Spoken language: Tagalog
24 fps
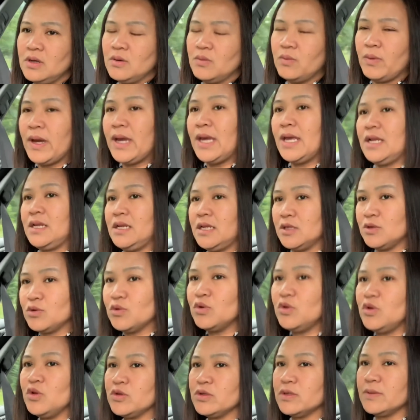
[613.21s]
Well,
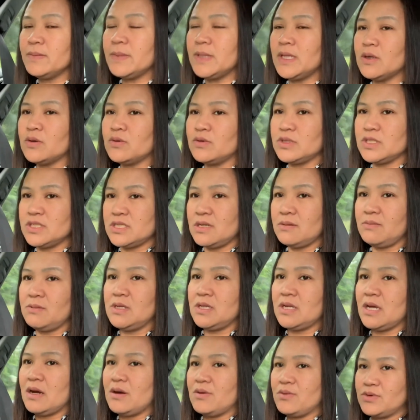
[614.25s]
natulog naman ako ng
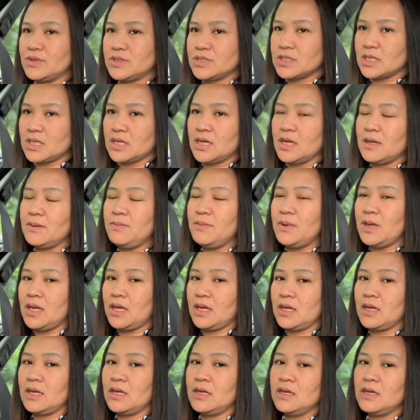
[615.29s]
7 hours kagabi.